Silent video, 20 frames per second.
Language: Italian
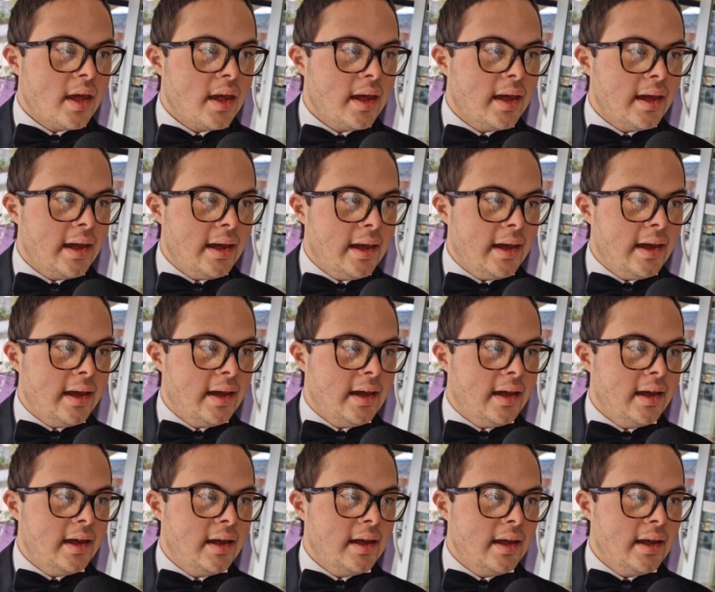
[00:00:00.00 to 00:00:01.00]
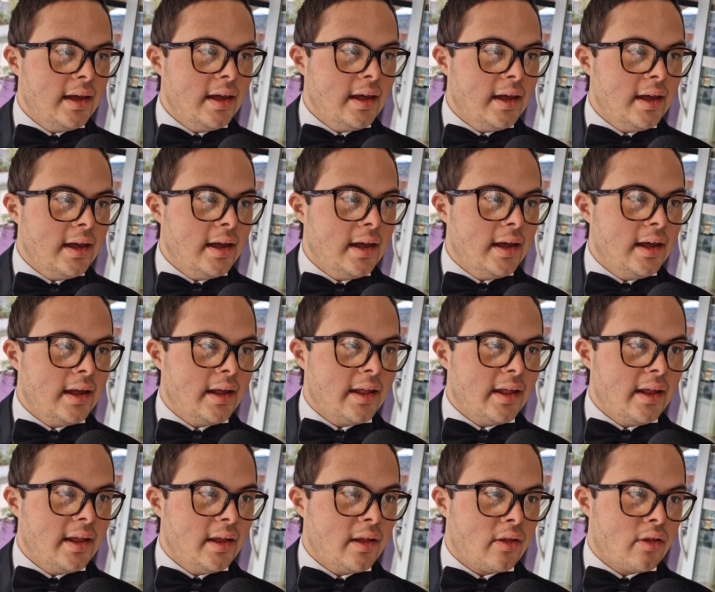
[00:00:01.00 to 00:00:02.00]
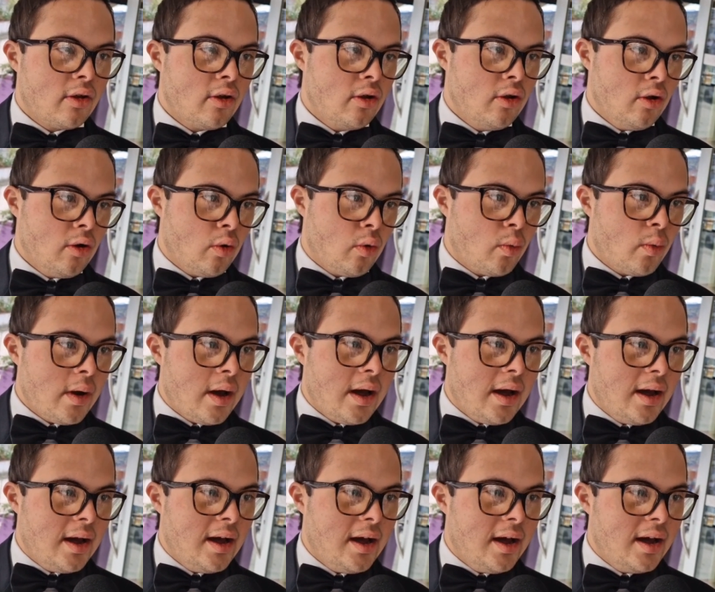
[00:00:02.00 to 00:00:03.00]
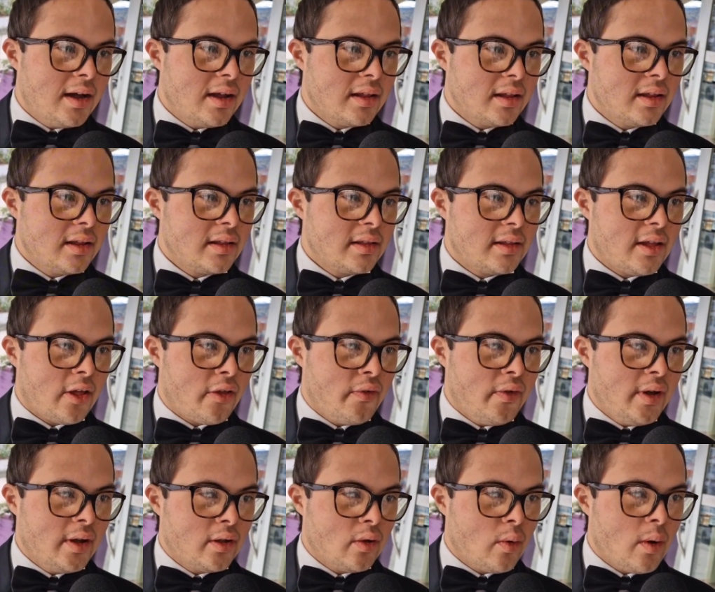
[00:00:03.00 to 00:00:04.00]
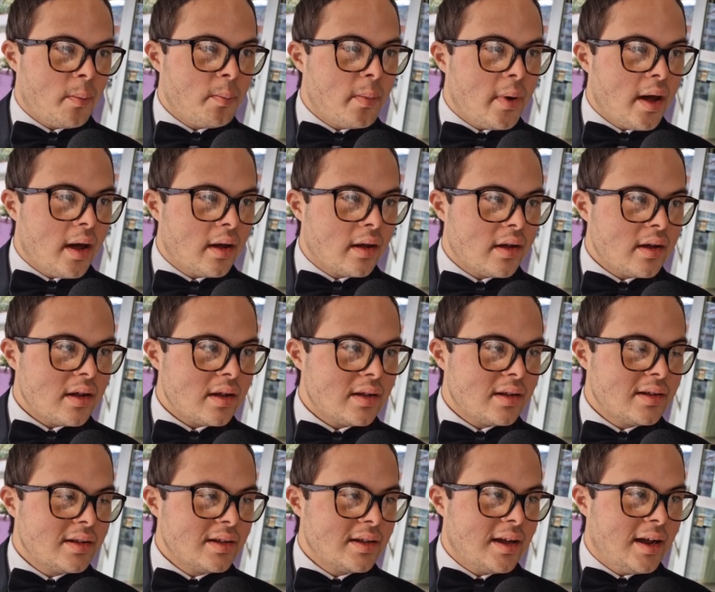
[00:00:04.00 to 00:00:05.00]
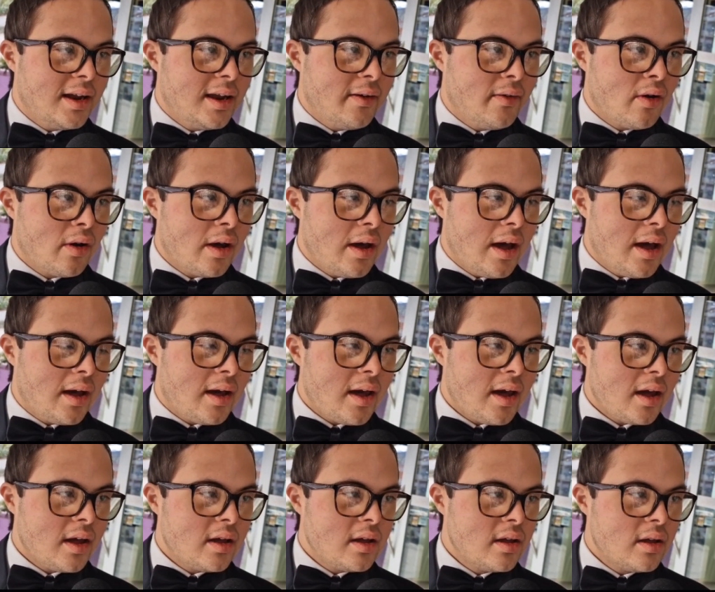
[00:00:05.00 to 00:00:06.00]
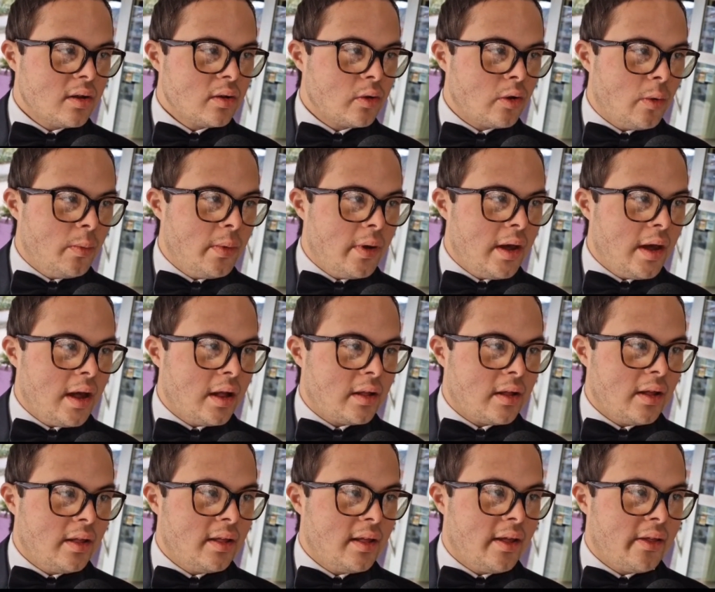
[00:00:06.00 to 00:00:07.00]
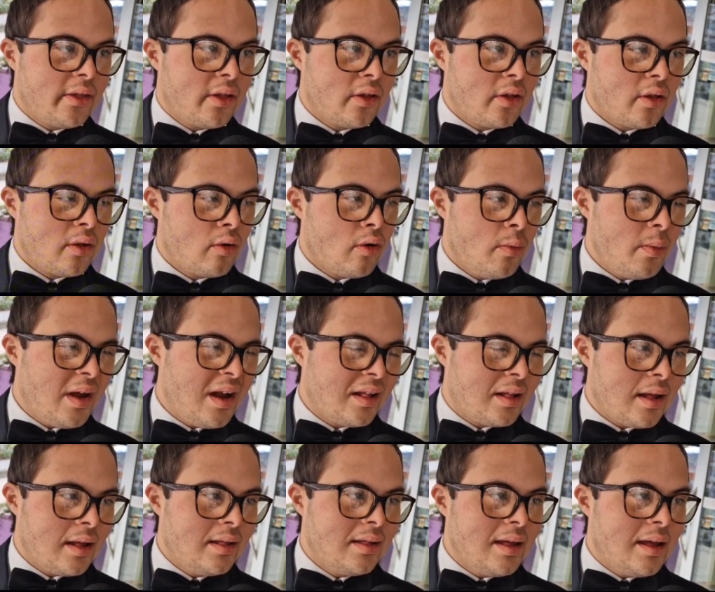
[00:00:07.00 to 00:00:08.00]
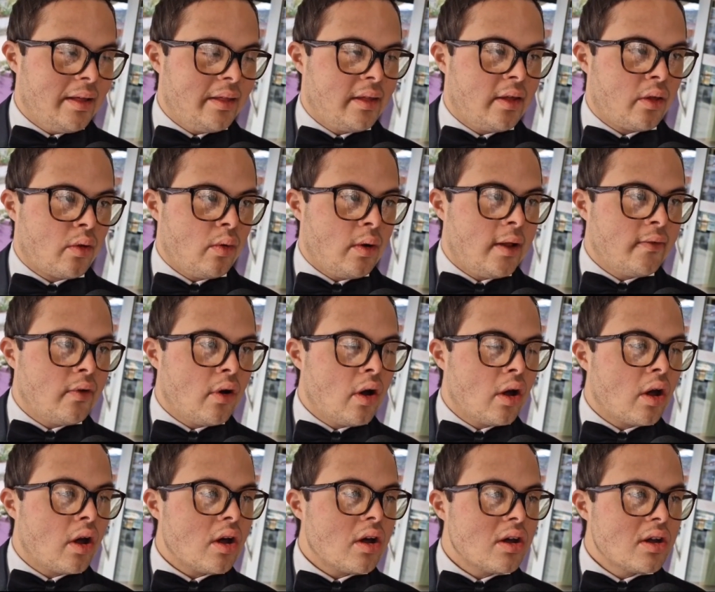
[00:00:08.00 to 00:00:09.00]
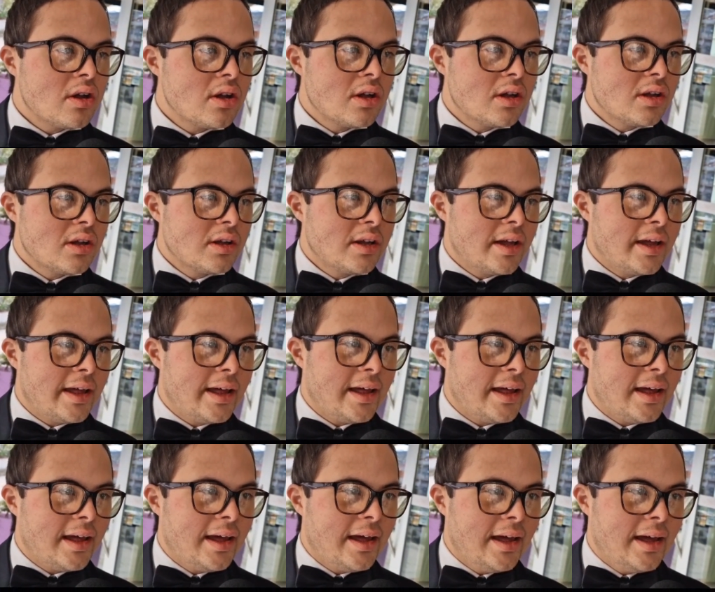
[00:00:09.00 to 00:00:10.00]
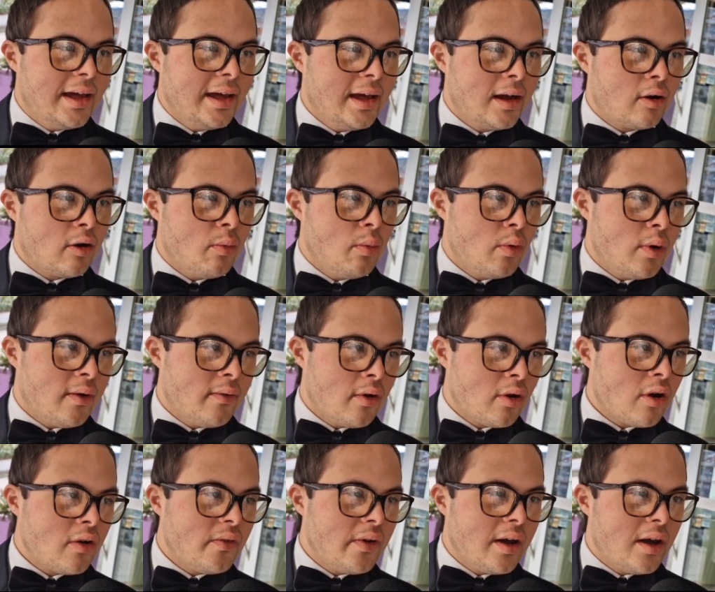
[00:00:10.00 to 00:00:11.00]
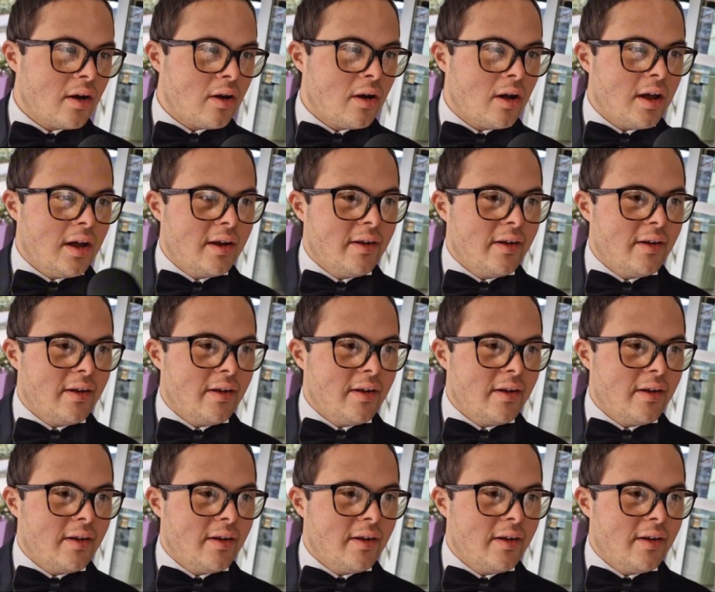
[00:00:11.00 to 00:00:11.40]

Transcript: E sono qua trasferito qua a bar a lavorare come attendenza, come attendenza scuola lavoro eh, come un lavoro vero. Eh.